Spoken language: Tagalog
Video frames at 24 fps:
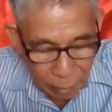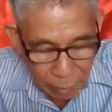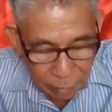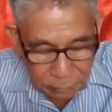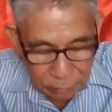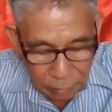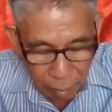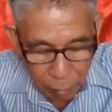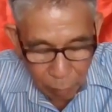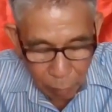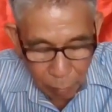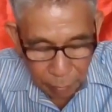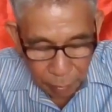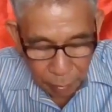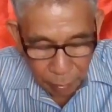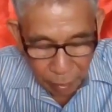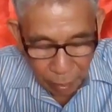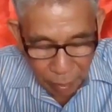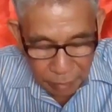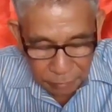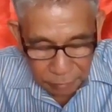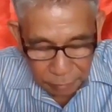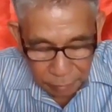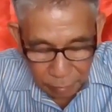Thus, our
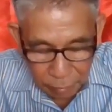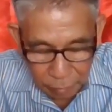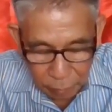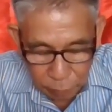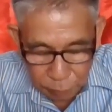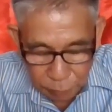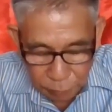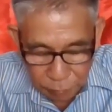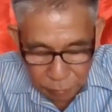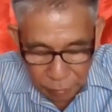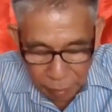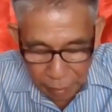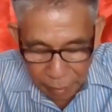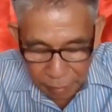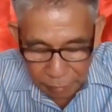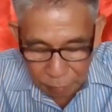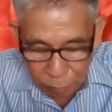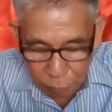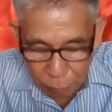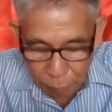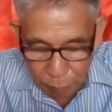country looks like